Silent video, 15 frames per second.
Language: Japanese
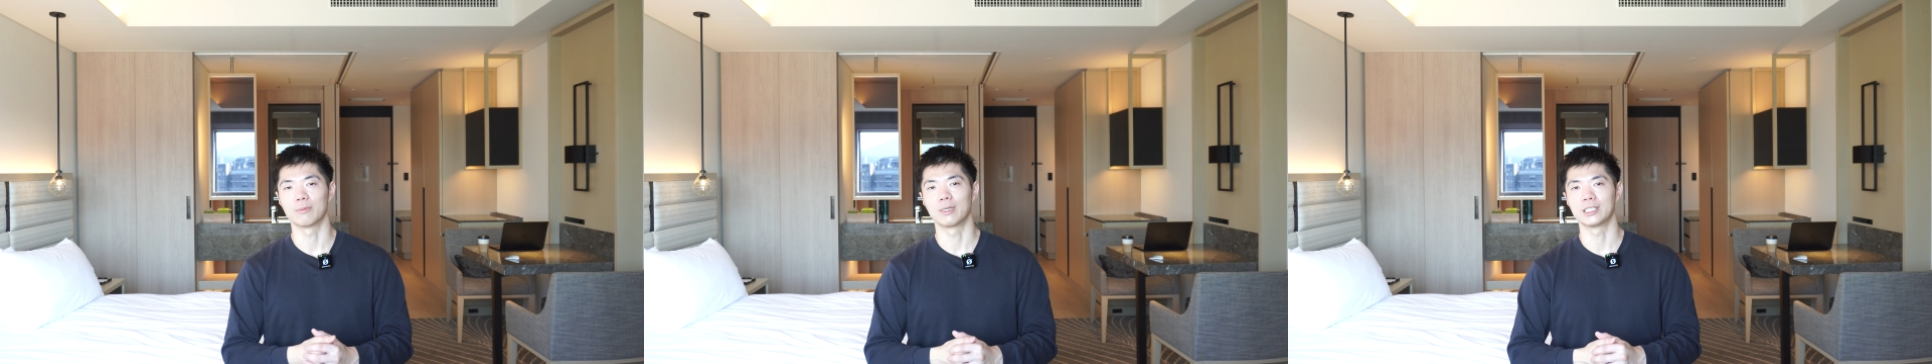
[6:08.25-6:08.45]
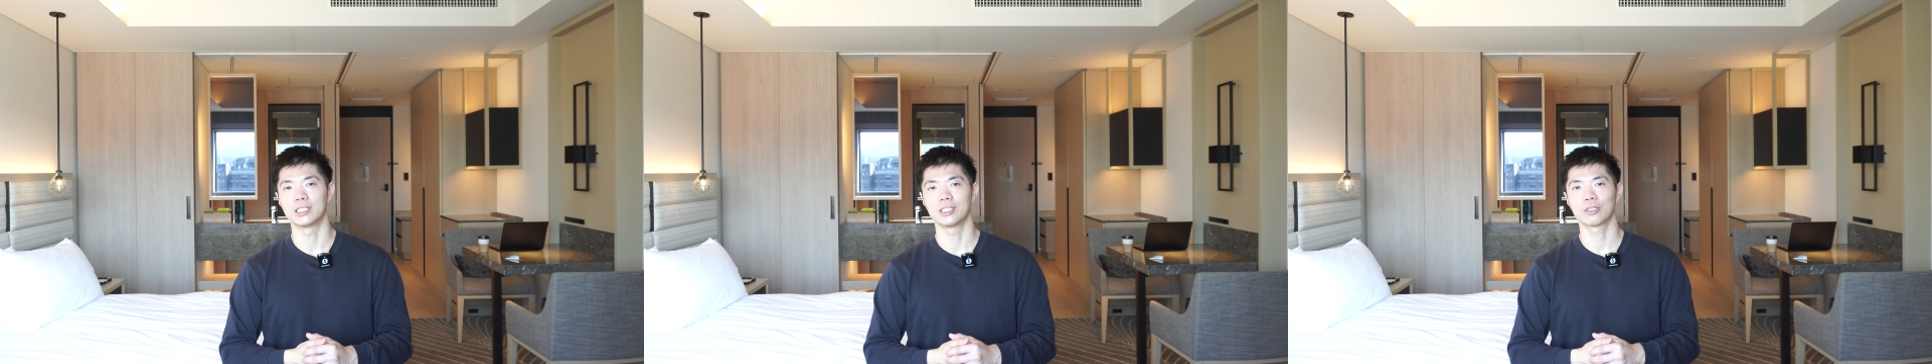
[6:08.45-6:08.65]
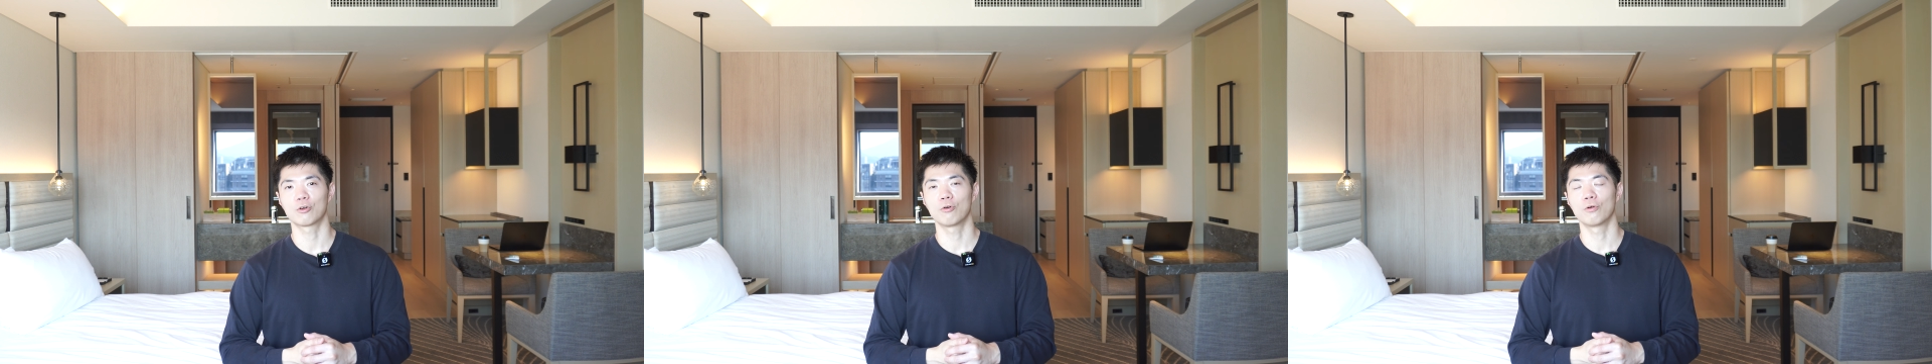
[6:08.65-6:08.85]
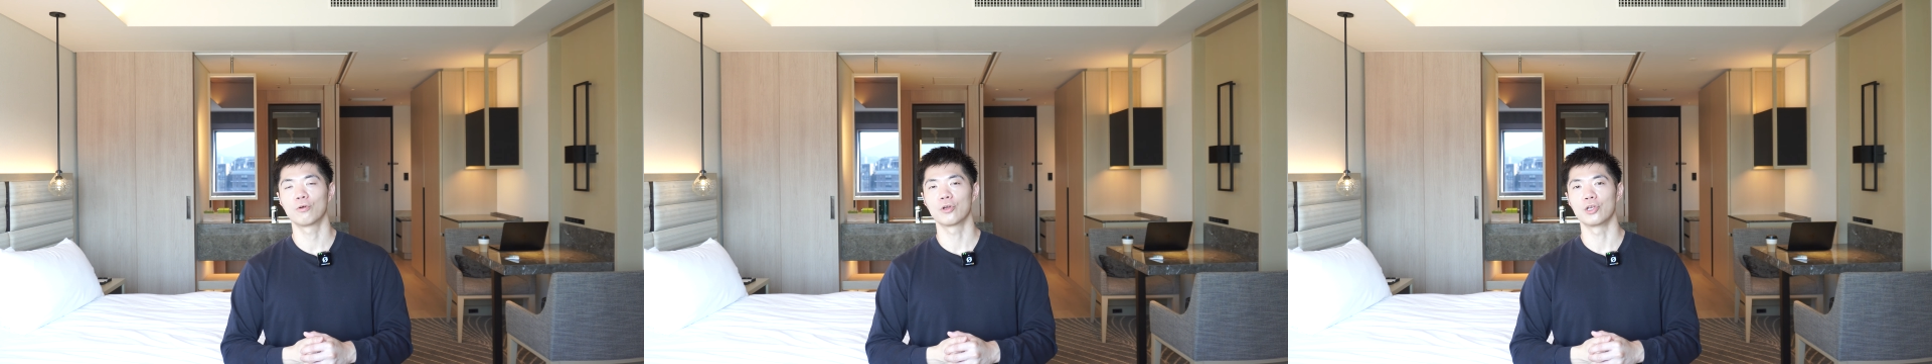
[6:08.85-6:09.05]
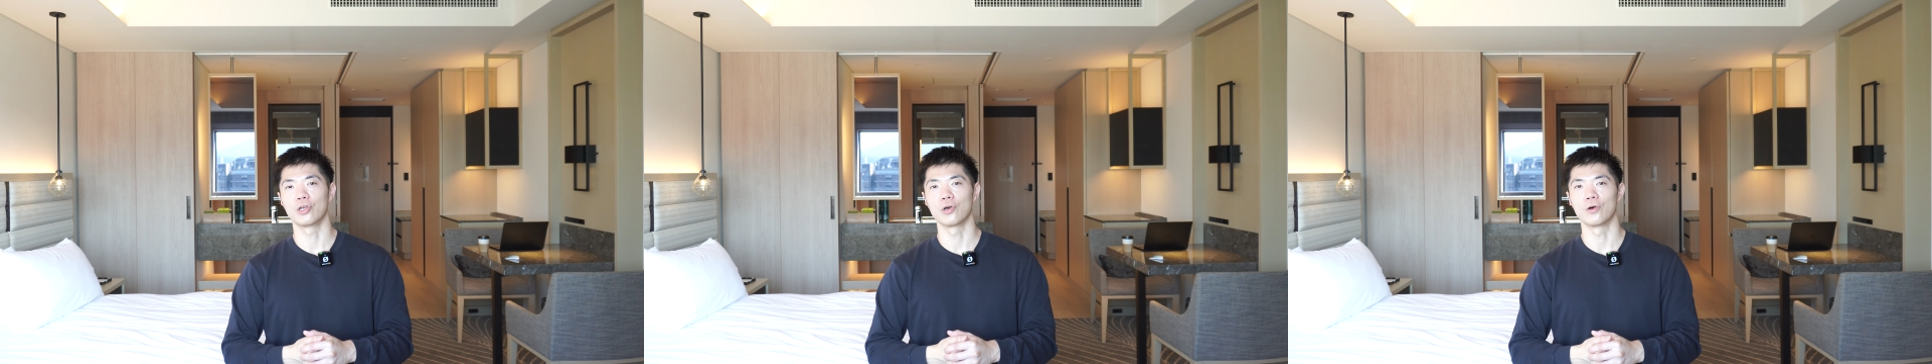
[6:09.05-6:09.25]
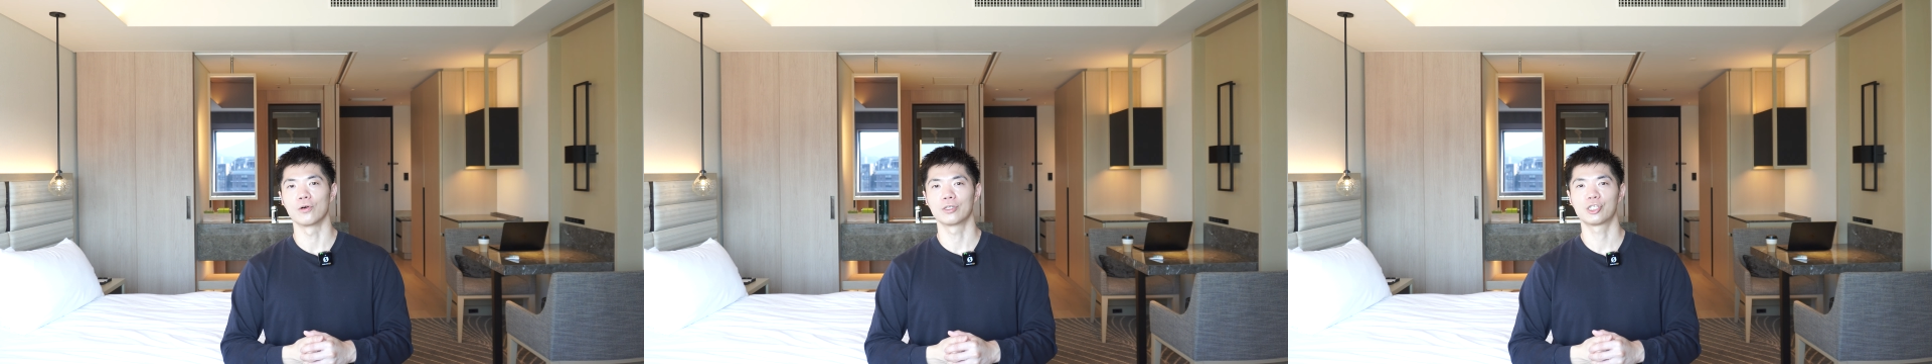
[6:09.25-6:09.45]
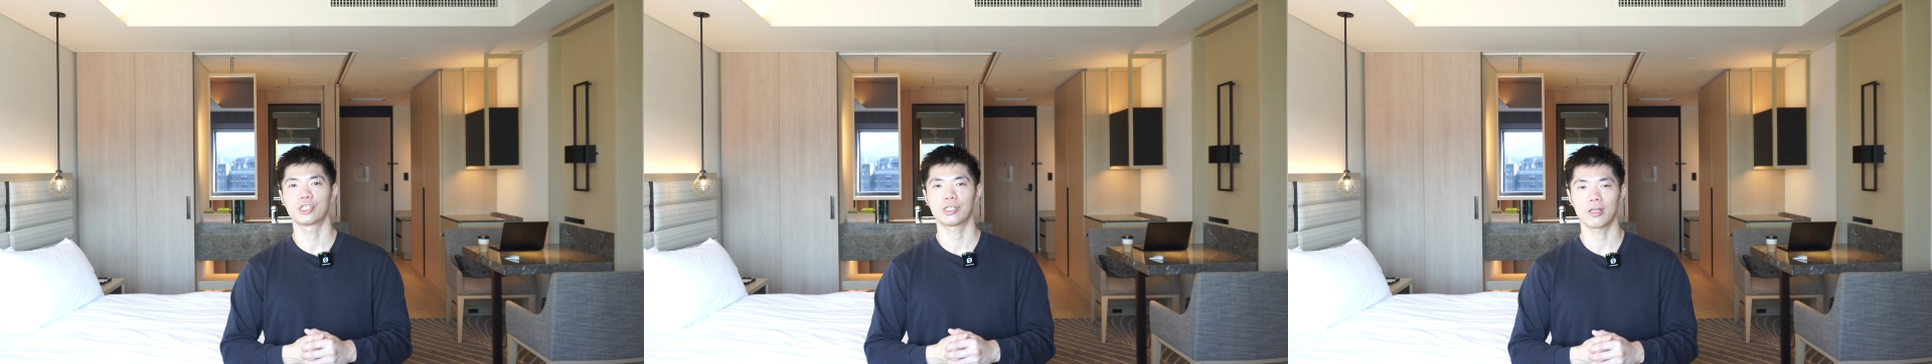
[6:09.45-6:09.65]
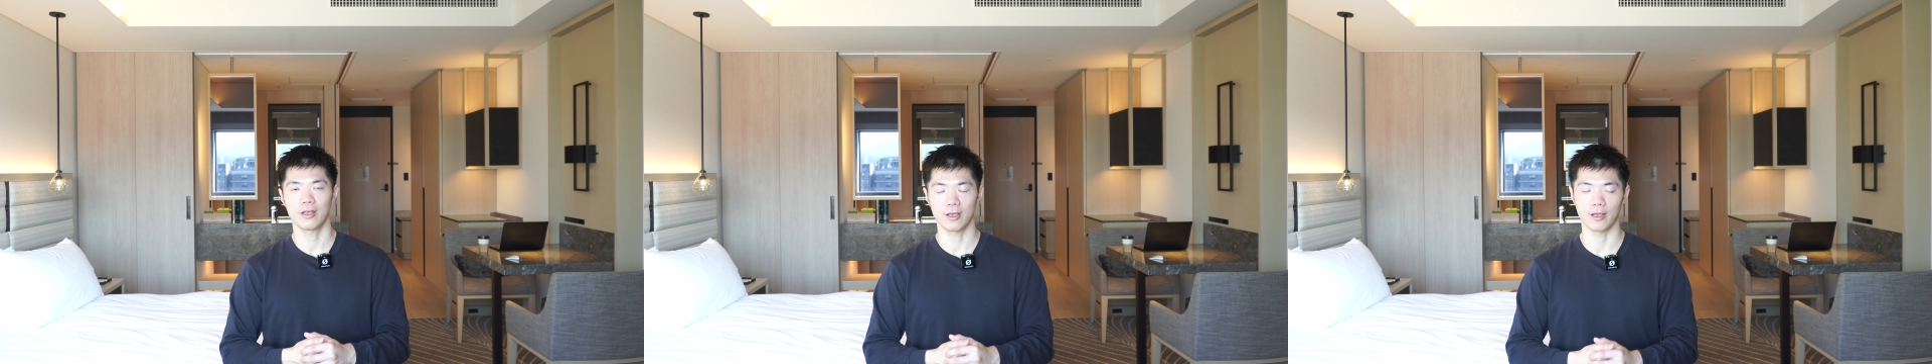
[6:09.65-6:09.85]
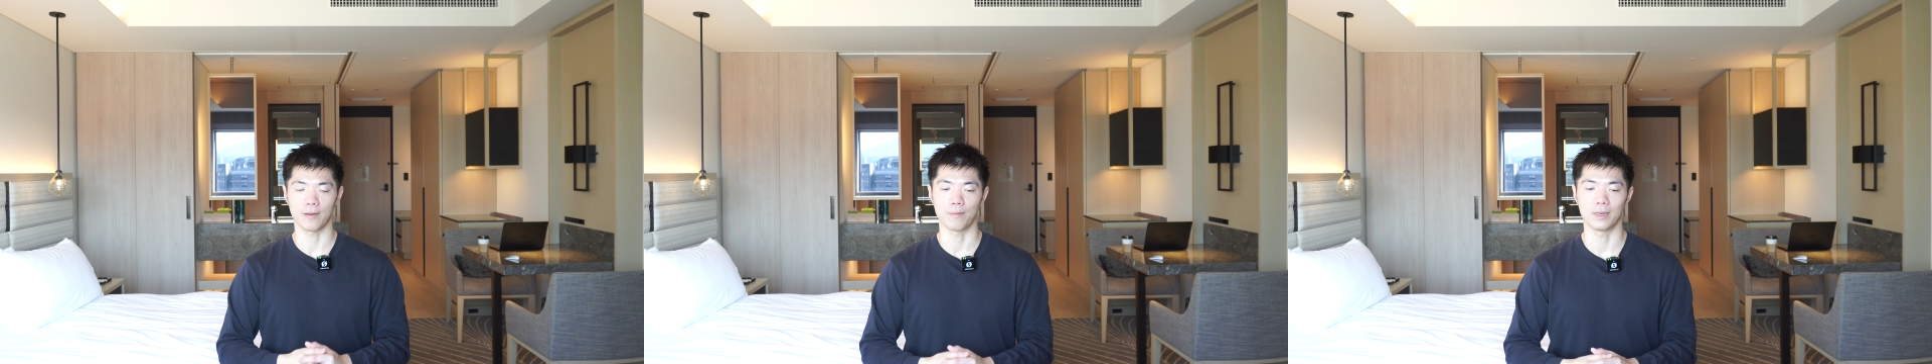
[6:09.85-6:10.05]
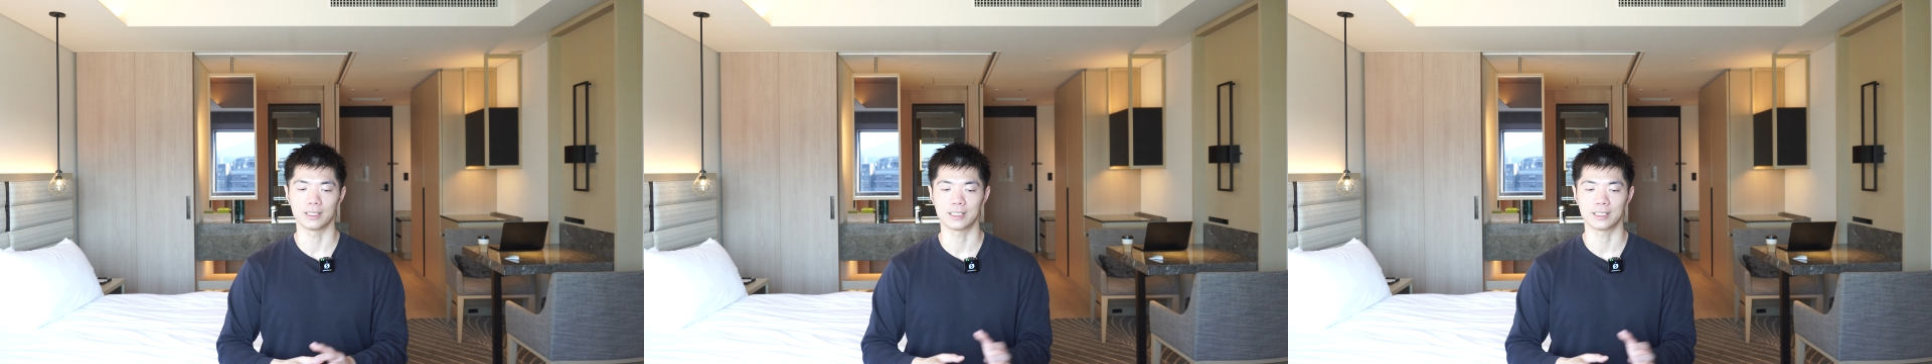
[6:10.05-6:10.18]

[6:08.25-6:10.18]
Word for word: 自慰行為をして